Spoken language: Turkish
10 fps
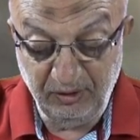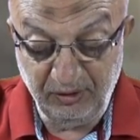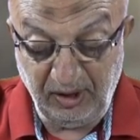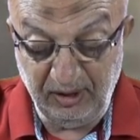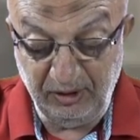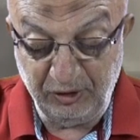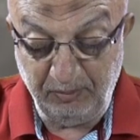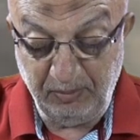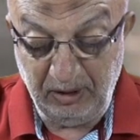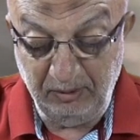
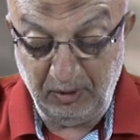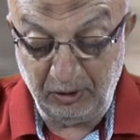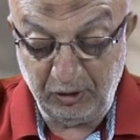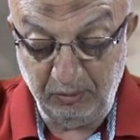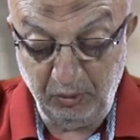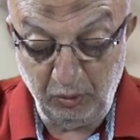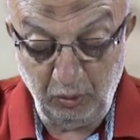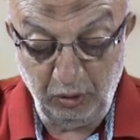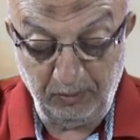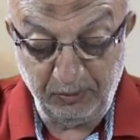sadece belli başlı bir
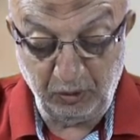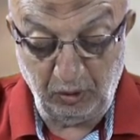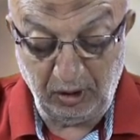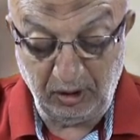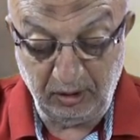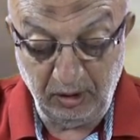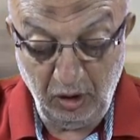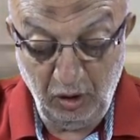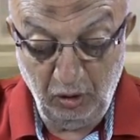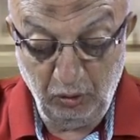ruh yapısı olarak
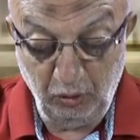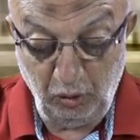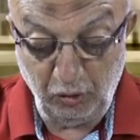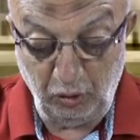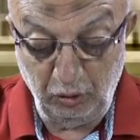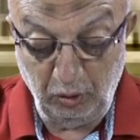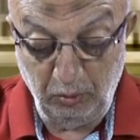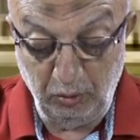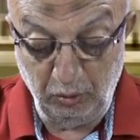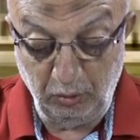göz önünde
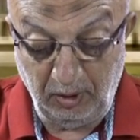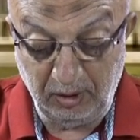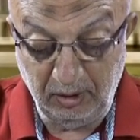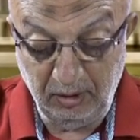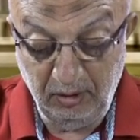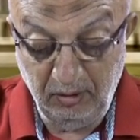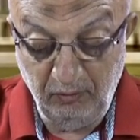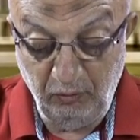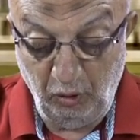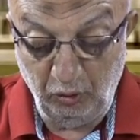bulundurmak
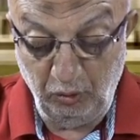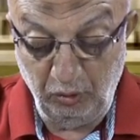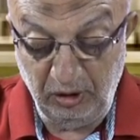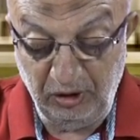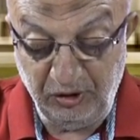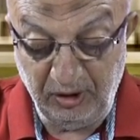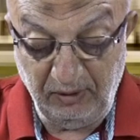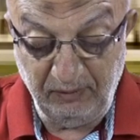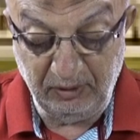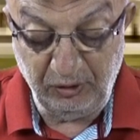ve onun
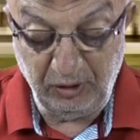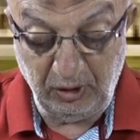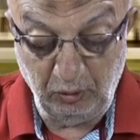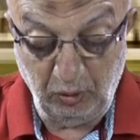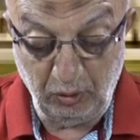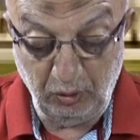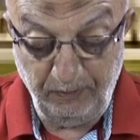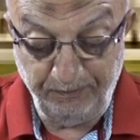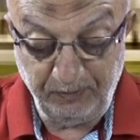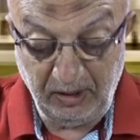içine ve dışına
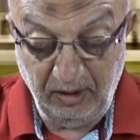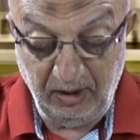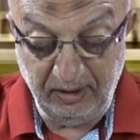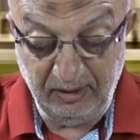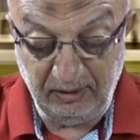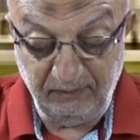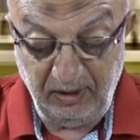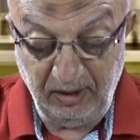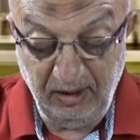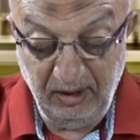doğru hayret
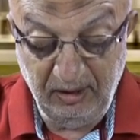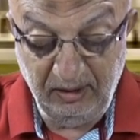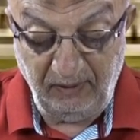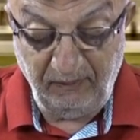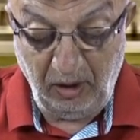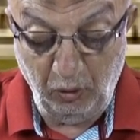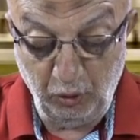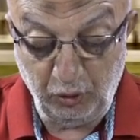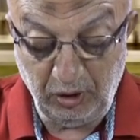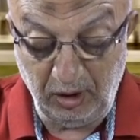ve
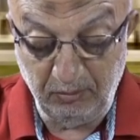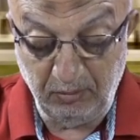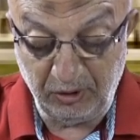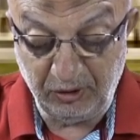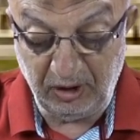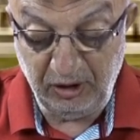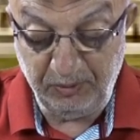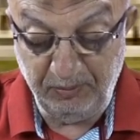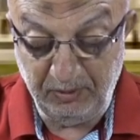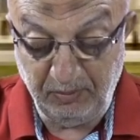tevahhuştan başka
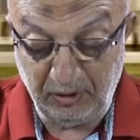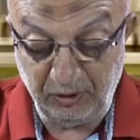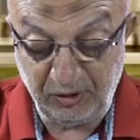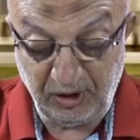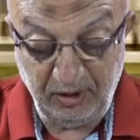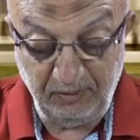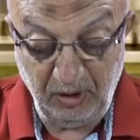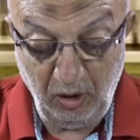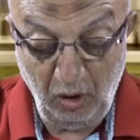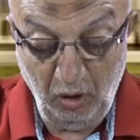hiçbir bakış
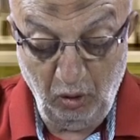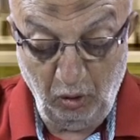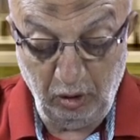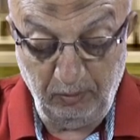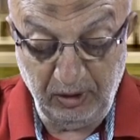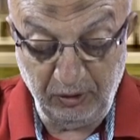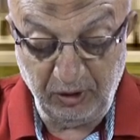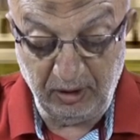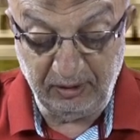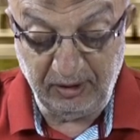sahibi
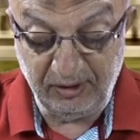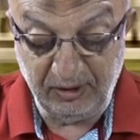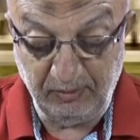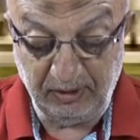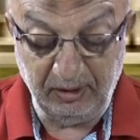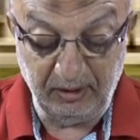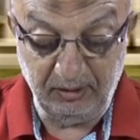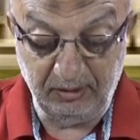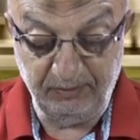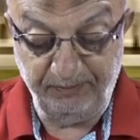olamayacağını kestirmek
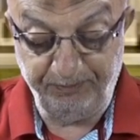gerekir.